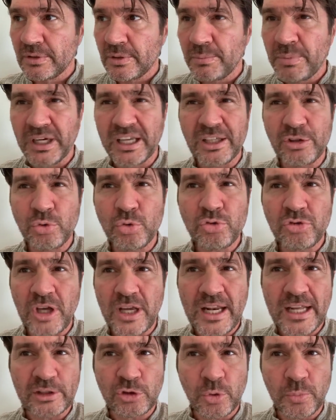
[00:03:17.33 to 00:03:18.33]
perché tu sei
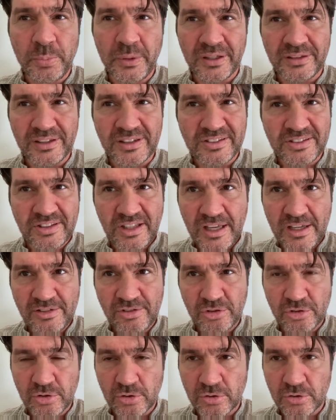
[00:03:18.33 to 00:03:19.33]
nato per te
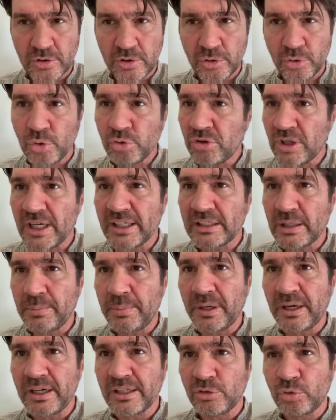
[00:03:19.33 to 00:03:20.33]
stesso, tu sei nata
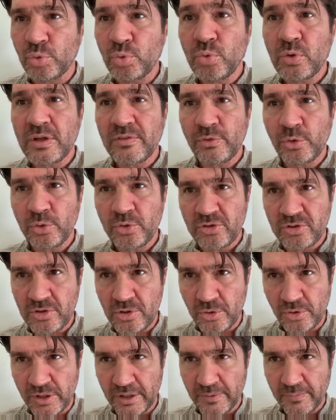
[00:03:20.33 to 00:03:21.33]
per la tua
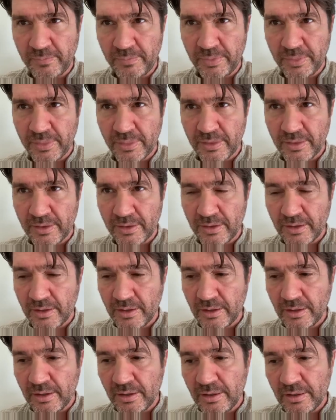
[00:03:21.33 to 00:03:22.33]
evoluzione.
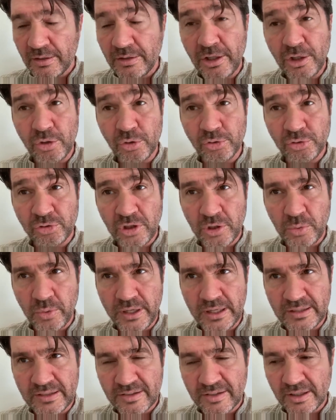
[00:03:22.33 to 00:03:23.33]
Di
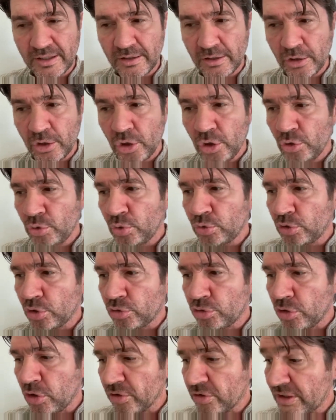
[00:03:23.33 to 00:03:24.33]
conseguenza, tutto
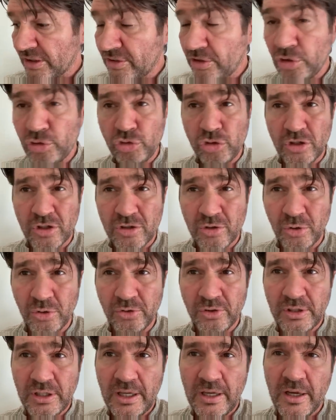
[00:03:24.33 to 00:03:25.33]
ciò che ti
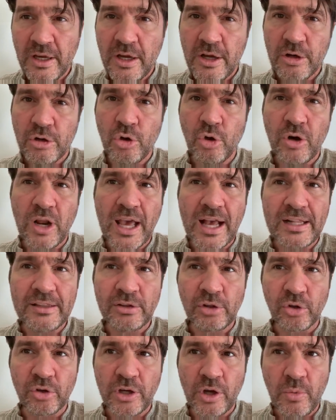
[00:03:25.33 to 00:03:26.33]
circonda non è
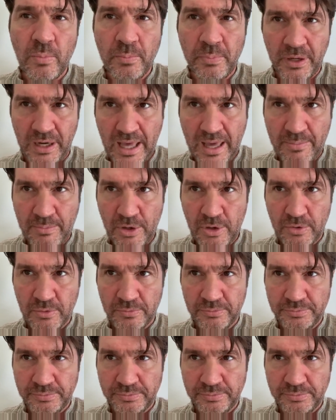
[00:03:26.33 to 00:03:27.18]
altro che un premio